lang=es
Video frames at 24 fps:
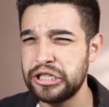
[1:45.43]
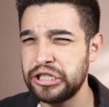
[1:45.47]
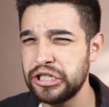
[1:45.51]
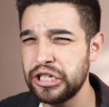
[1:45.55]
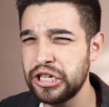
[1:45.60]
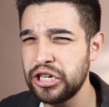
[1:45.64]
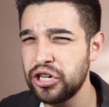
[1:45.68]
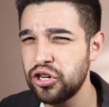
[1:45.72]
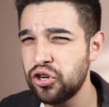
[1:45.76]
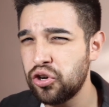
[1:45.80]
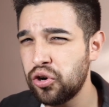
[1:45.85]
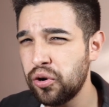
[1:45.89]

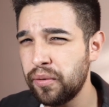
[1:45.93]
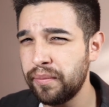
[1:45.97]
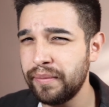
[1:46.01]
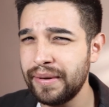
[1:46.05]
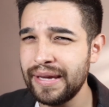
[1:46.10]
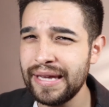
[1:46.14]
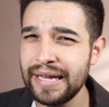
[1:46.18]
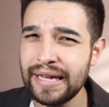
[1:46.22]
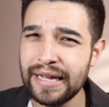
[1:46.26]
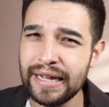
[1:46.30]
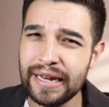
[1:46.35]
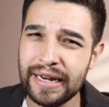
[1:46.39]

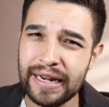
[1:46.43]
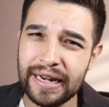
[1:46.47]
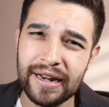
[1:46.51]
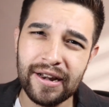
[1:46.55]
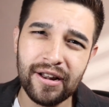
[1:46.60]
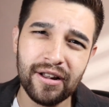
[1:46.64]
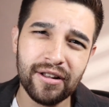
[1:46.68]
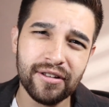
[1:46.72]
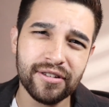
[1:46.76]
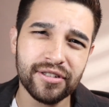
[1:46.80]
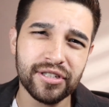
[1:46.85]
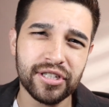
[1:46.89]
mil
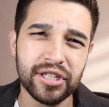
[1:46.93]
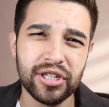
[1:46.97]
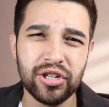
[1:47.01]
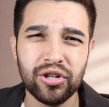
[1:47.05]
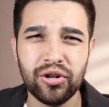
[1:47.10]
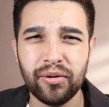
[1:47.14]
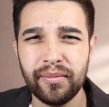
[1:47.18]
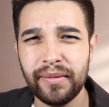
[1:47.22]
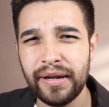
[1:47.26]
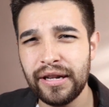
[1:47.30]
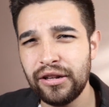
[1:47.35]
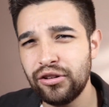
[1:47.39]

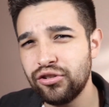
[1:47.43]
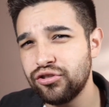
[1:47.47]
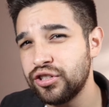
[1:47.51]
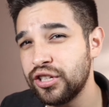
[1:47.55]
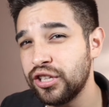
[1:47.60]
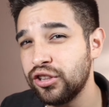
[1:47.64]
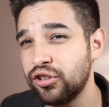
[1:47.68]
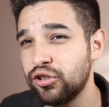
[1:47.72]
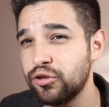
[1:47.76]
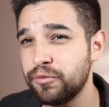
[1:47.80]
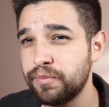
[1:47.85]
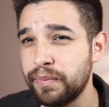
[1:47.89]

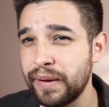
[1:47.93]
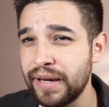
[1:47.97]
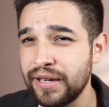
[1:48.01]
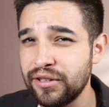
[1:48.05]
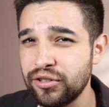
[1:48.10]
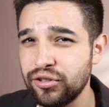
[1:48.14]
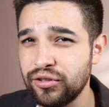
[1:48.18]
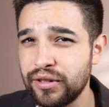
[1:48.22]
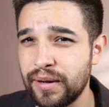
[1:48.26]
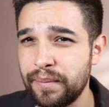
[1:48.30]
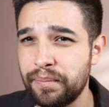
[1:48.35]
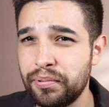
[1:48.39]
5.200
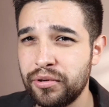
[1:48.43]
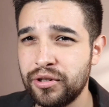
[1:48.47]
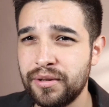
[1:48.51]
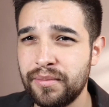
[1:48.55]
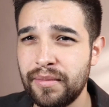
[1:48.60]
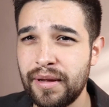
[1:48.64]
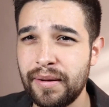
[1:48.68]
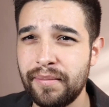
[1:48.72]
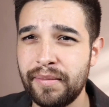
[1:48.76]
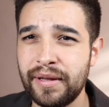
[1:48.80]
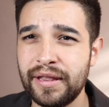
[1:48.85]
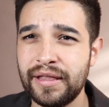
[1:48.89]
pesos
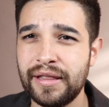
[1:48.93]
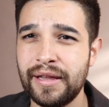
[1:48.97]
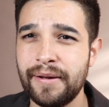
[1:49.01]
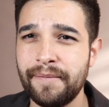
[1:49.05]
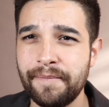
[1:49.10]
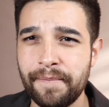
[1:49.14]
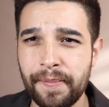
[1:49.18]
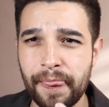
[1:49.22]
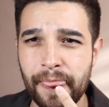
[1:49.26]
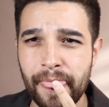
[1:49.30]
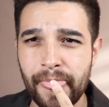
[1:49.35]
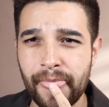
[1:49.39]
aproximadamente.